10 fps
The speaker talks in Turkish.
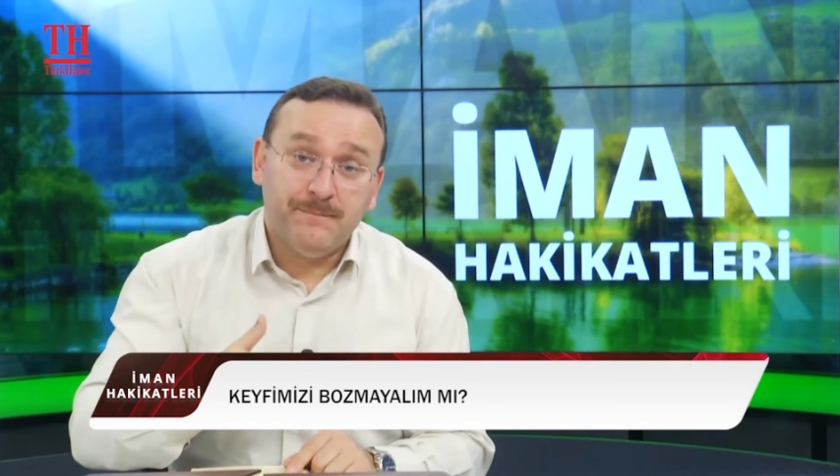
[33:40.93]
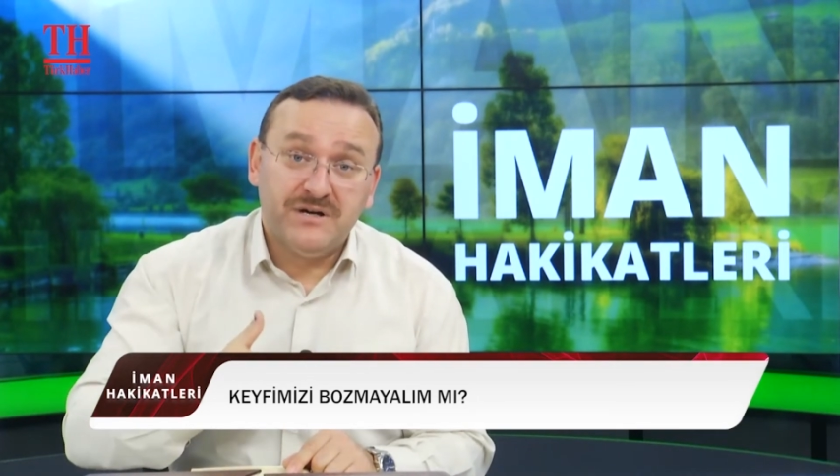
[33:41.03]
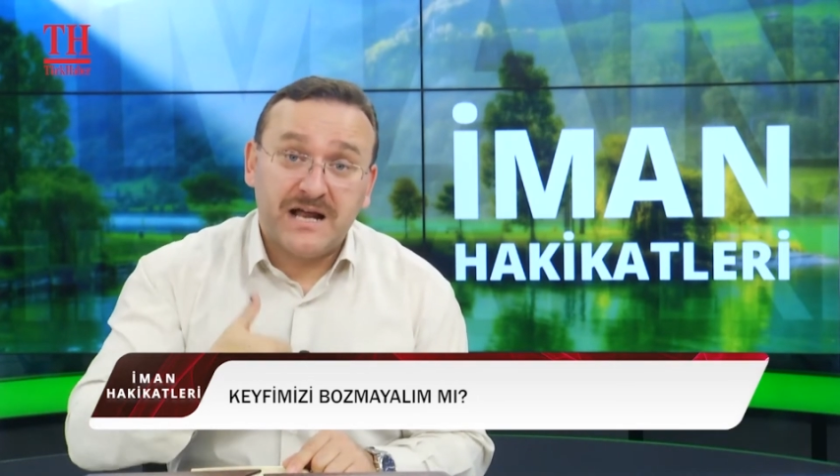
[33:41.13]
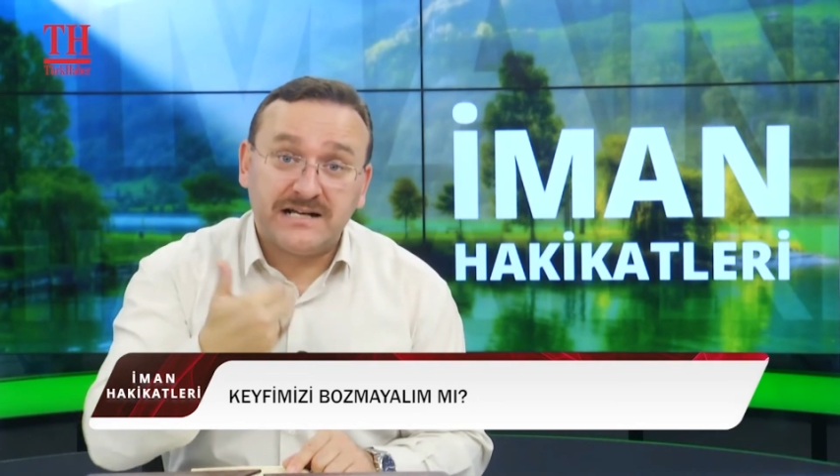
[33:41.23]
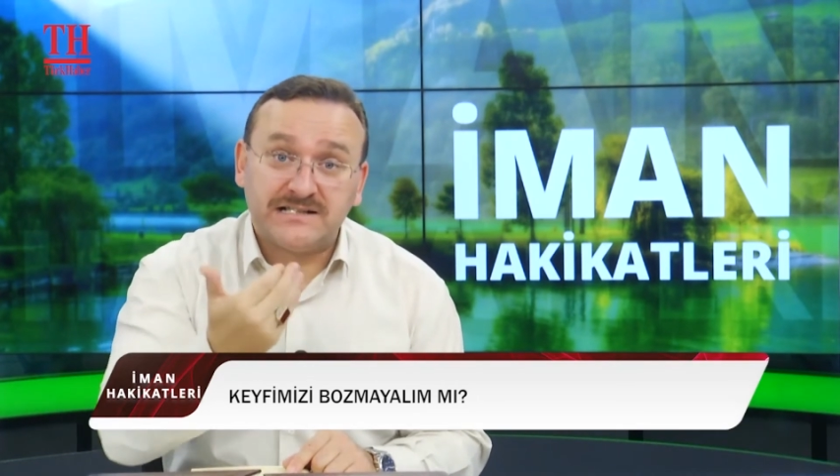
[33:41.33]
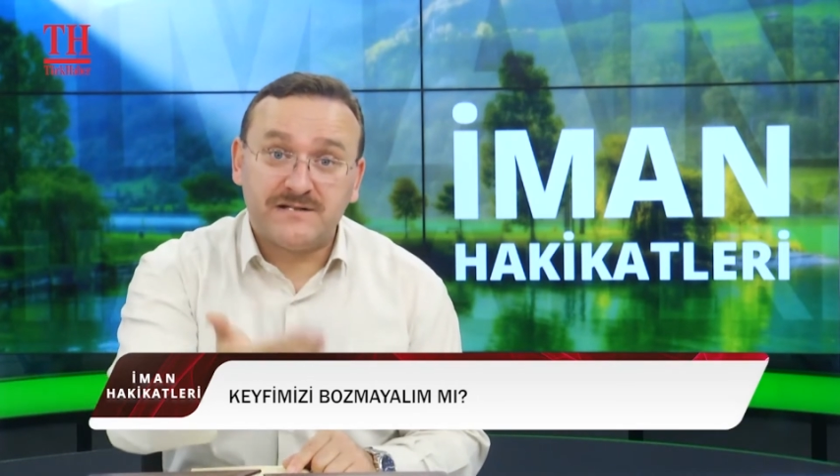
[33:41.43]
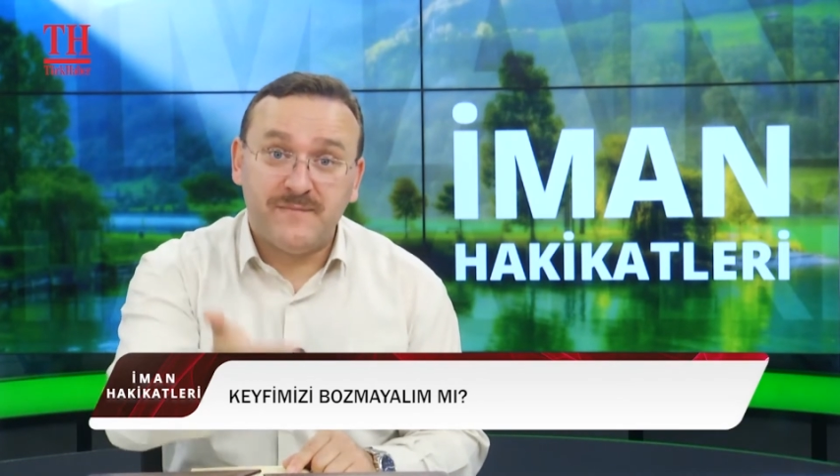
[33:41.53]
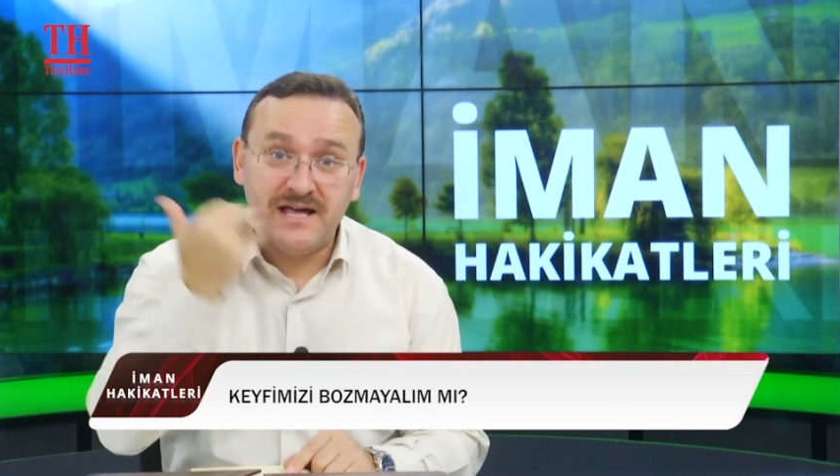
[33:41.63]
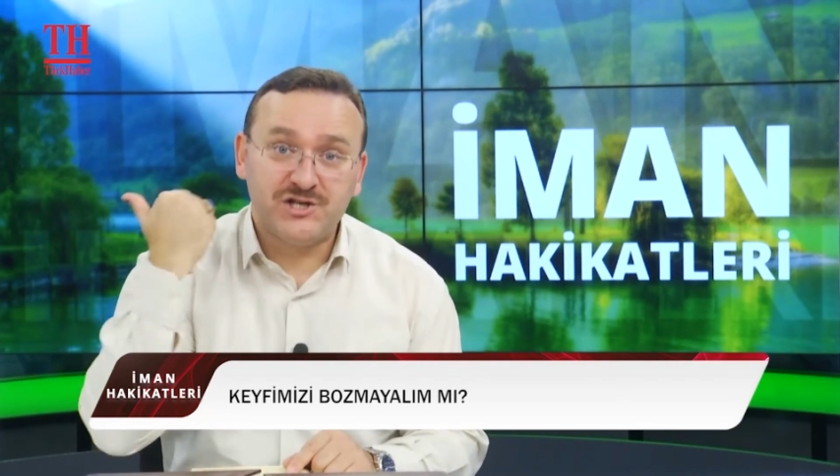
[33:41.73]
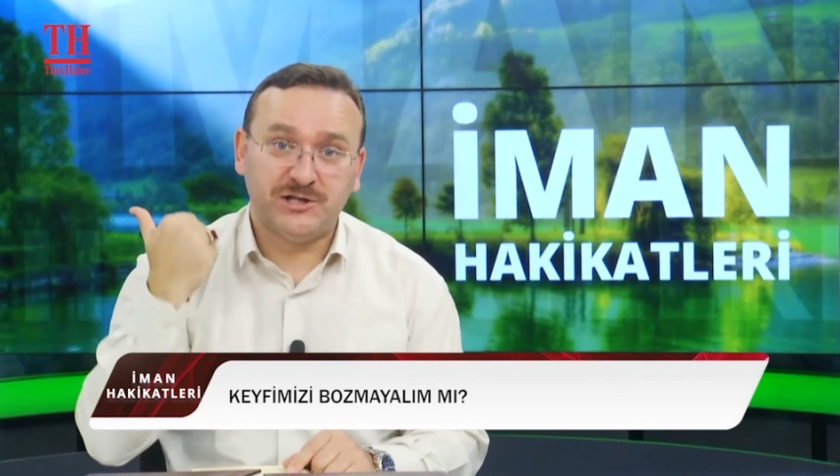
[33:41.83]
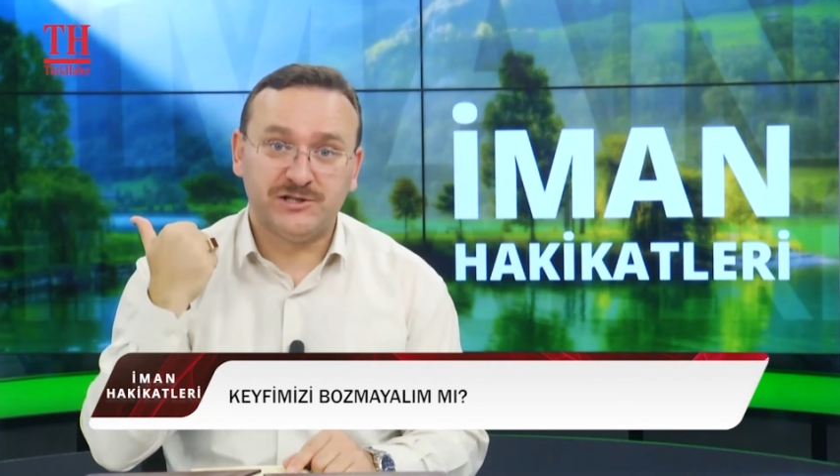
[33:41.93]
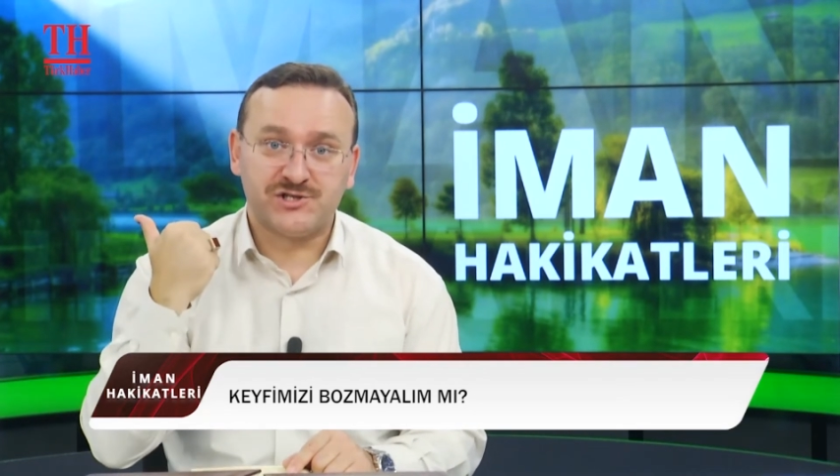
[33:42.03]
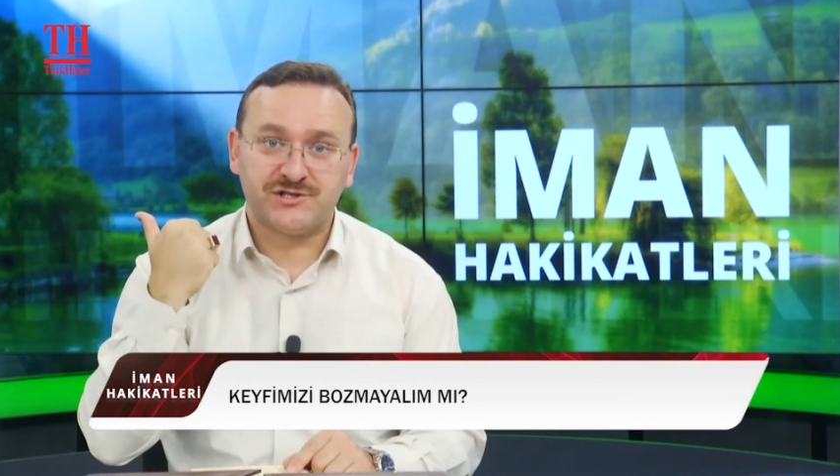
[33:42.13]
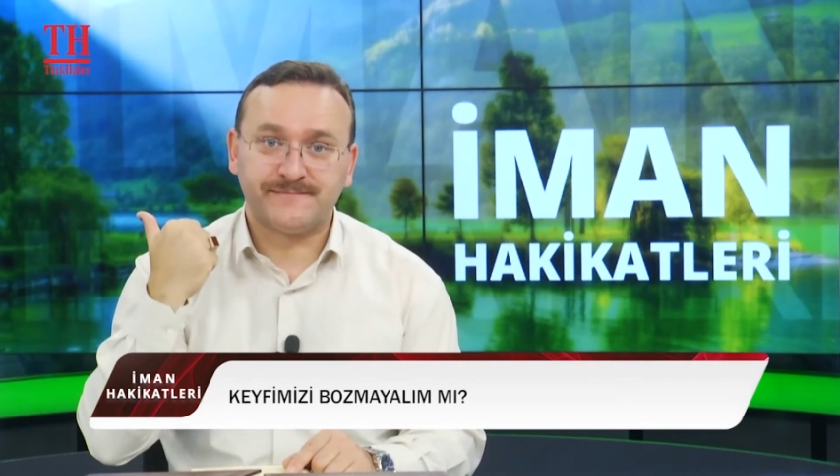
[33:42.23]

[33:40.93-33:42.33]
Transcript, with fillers: bıraktırmaya çalışır.